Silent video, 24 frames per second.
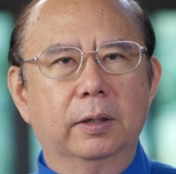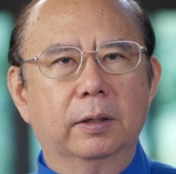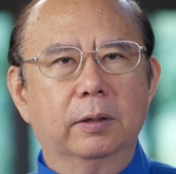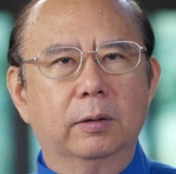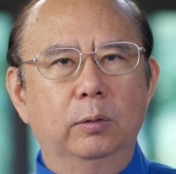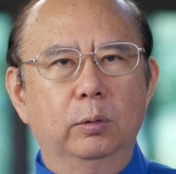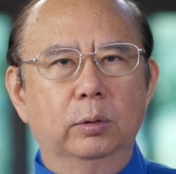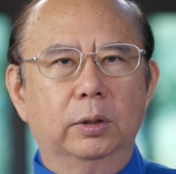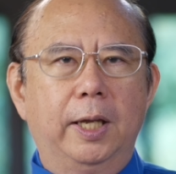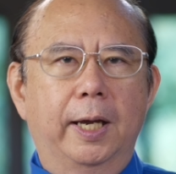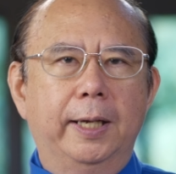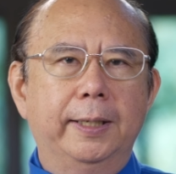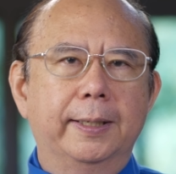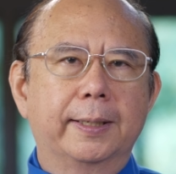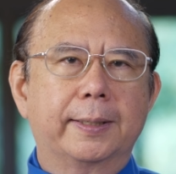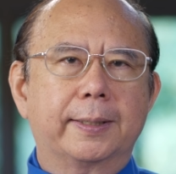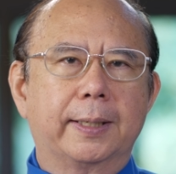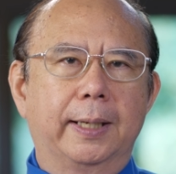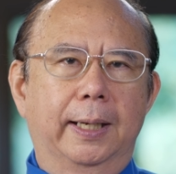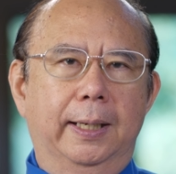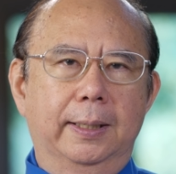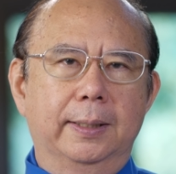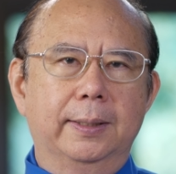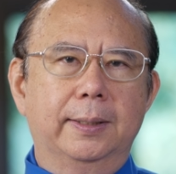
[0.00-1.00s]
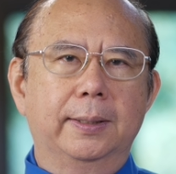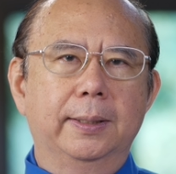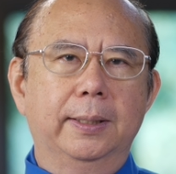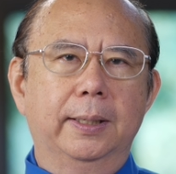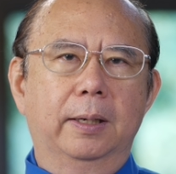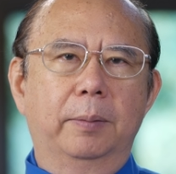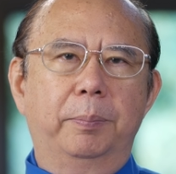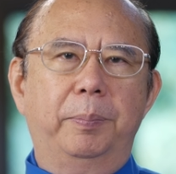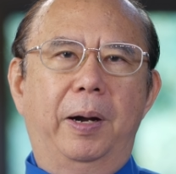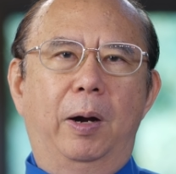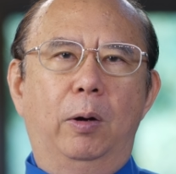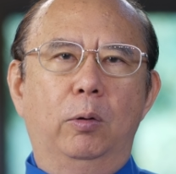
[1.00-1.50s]
古代的城是一
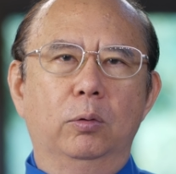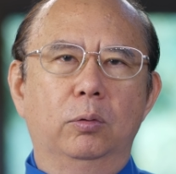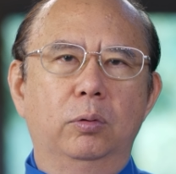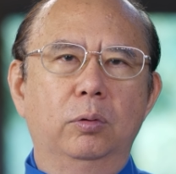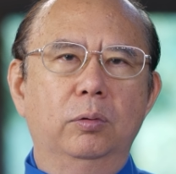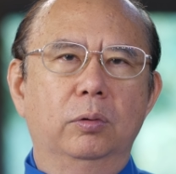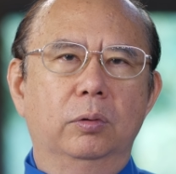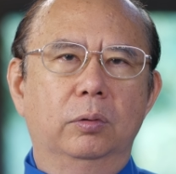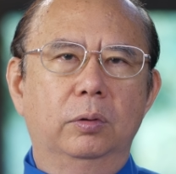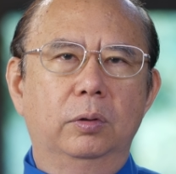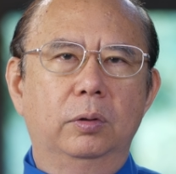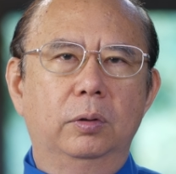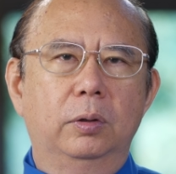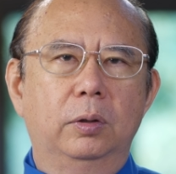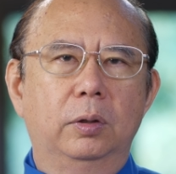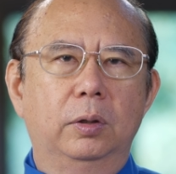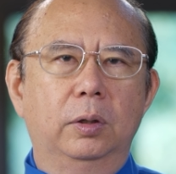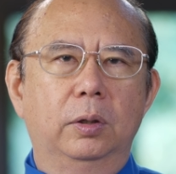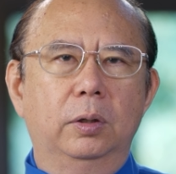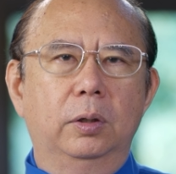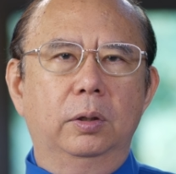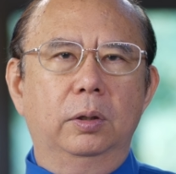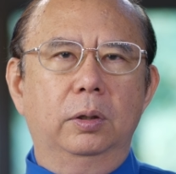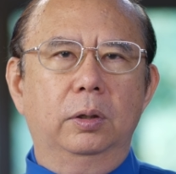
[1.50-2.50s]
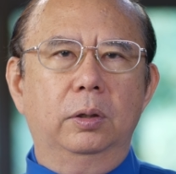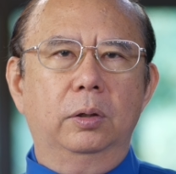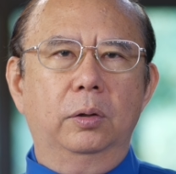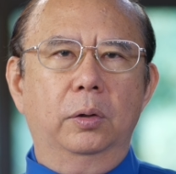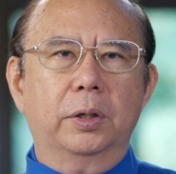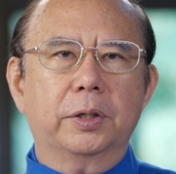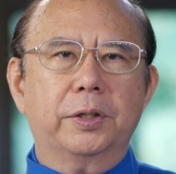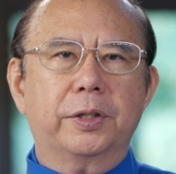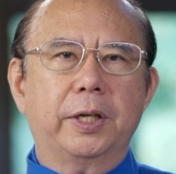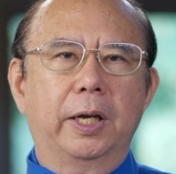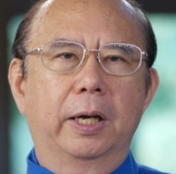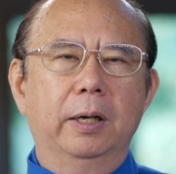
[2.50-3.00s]
个保护，
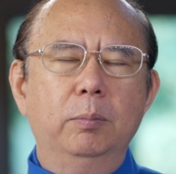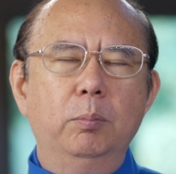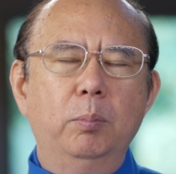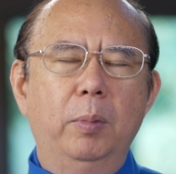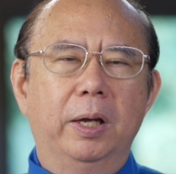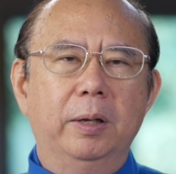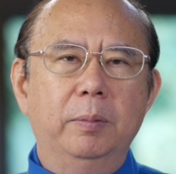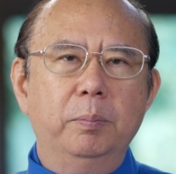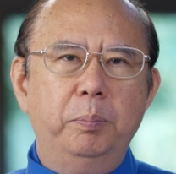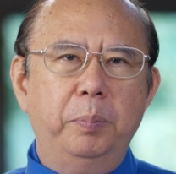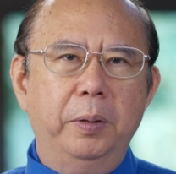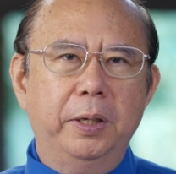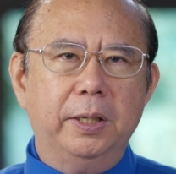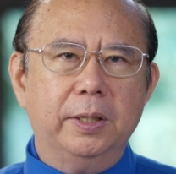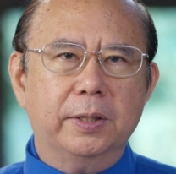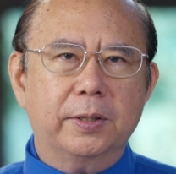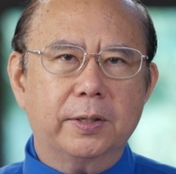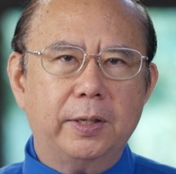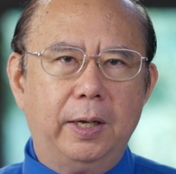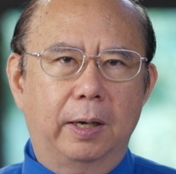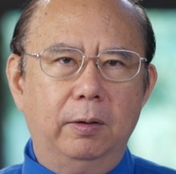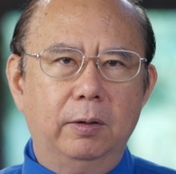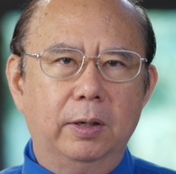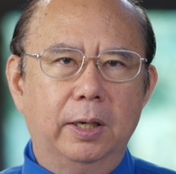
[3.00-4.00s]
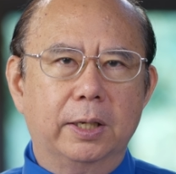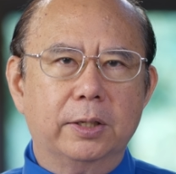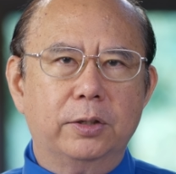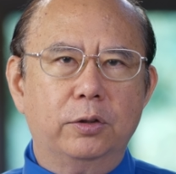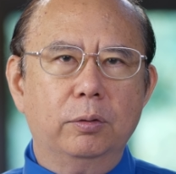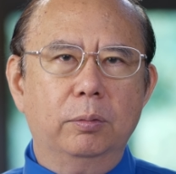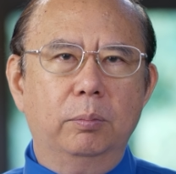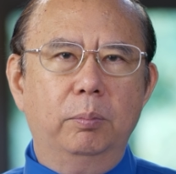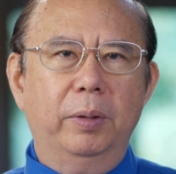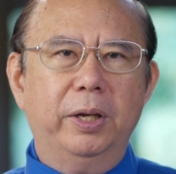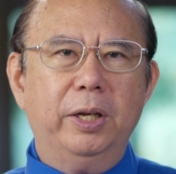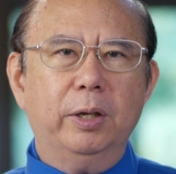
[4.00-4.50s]
若城门被烧了，
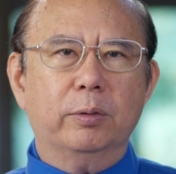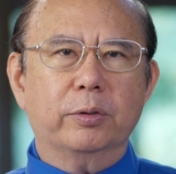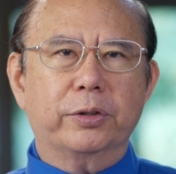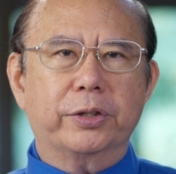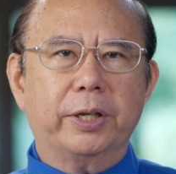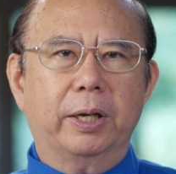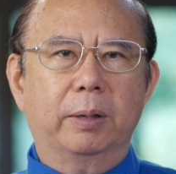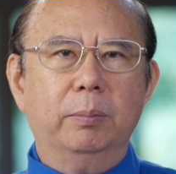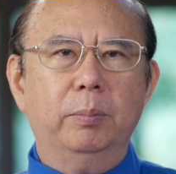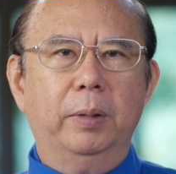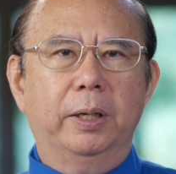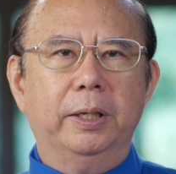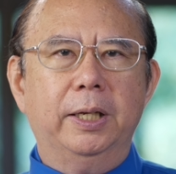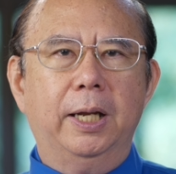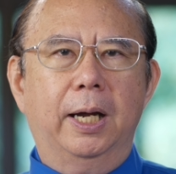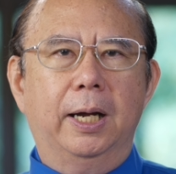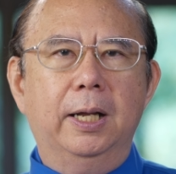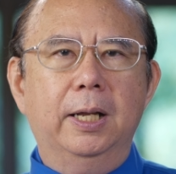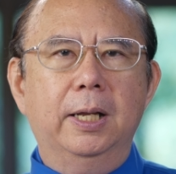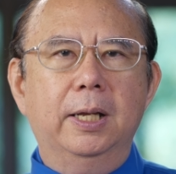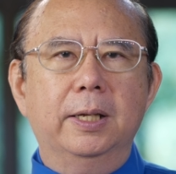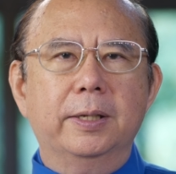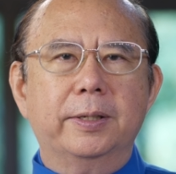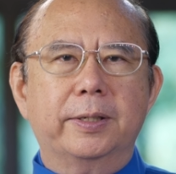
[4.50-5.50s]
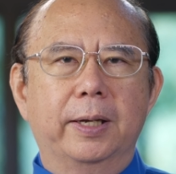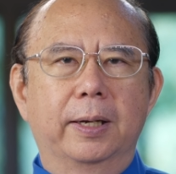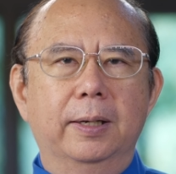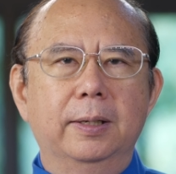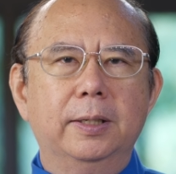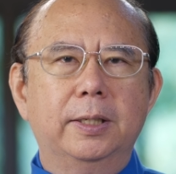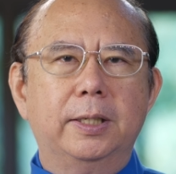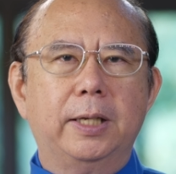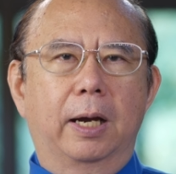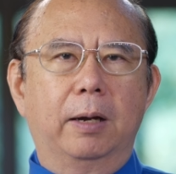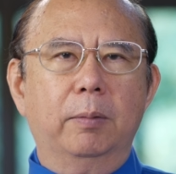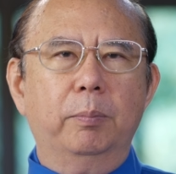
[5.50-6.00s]
就没有城门了；
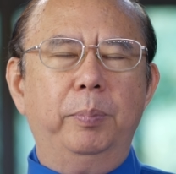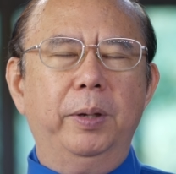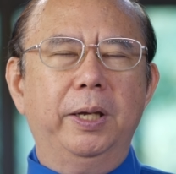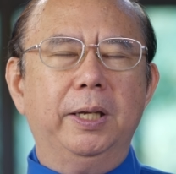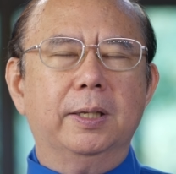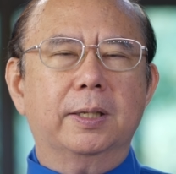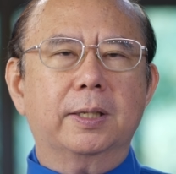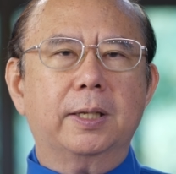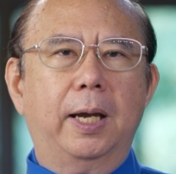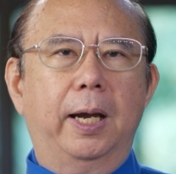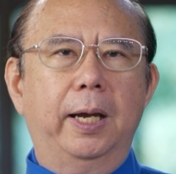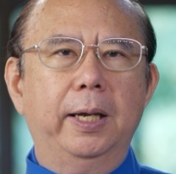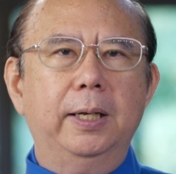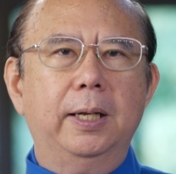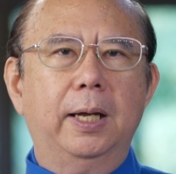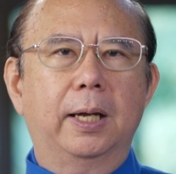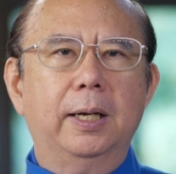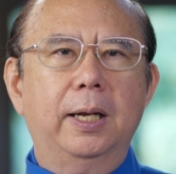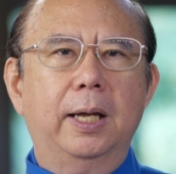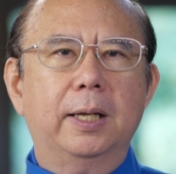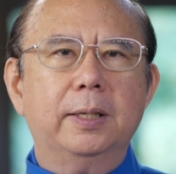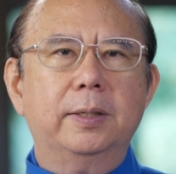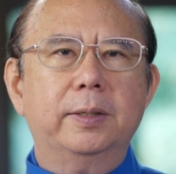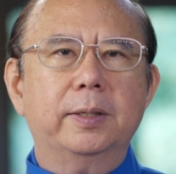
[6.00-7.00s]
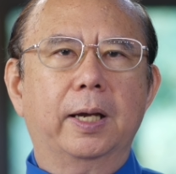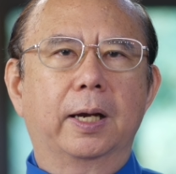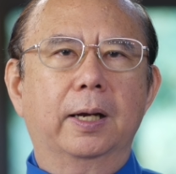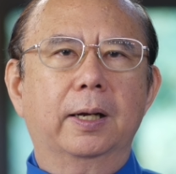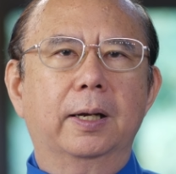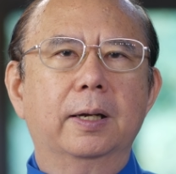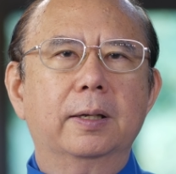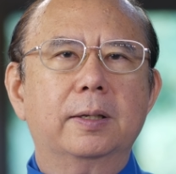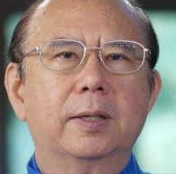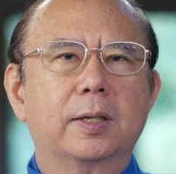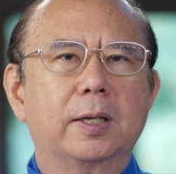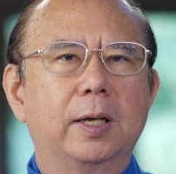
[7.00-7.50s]
城墙被拆了，那整
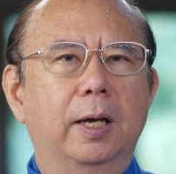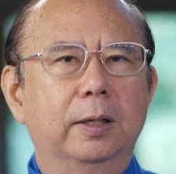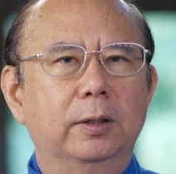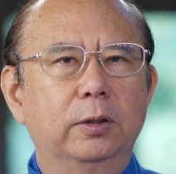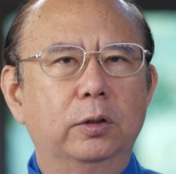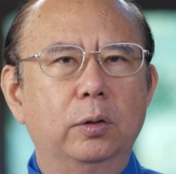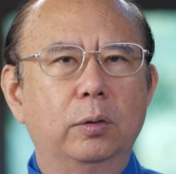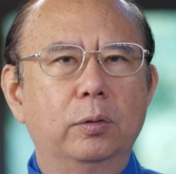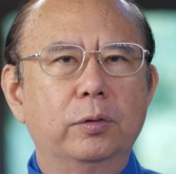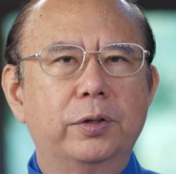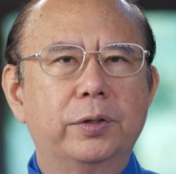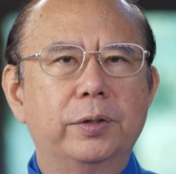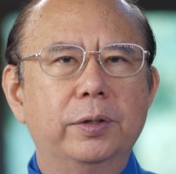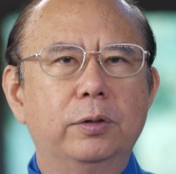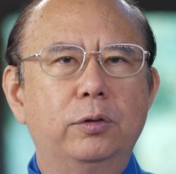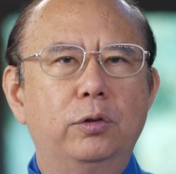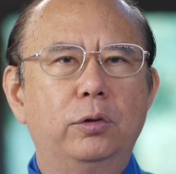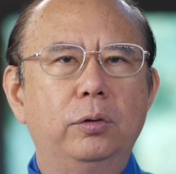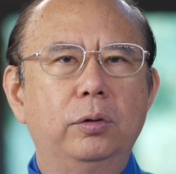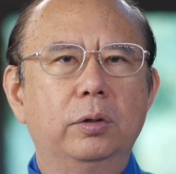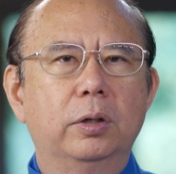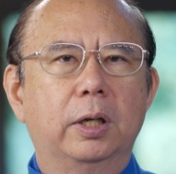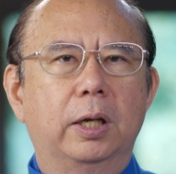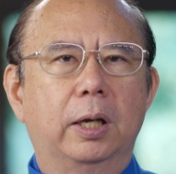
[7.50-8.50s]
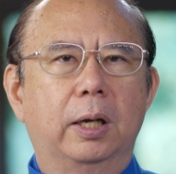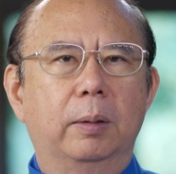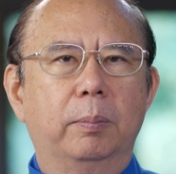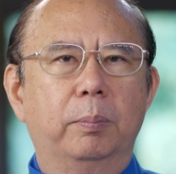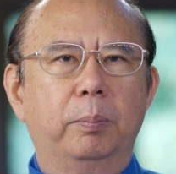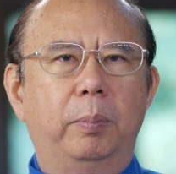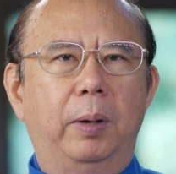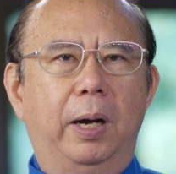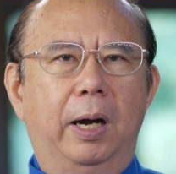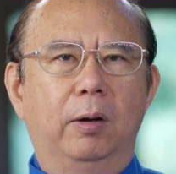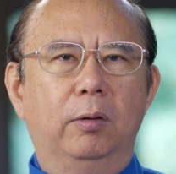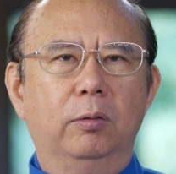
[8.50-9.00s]
个城都失去了
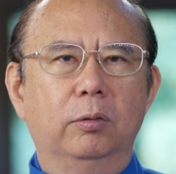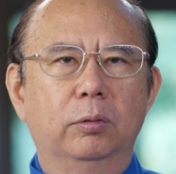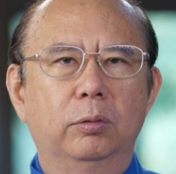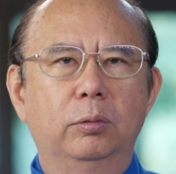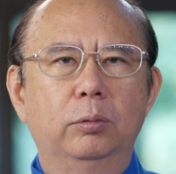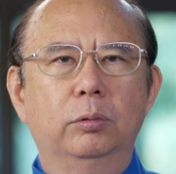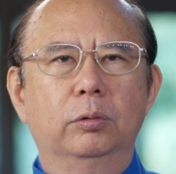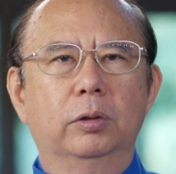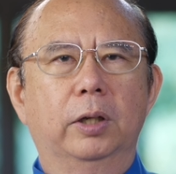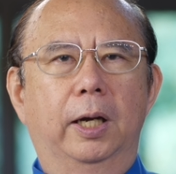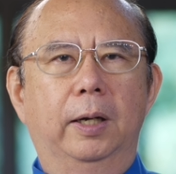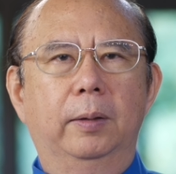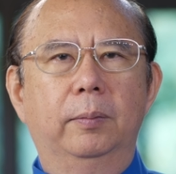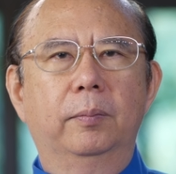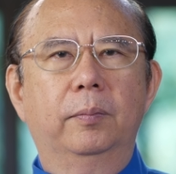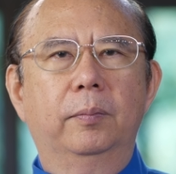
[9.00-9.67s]
保护了。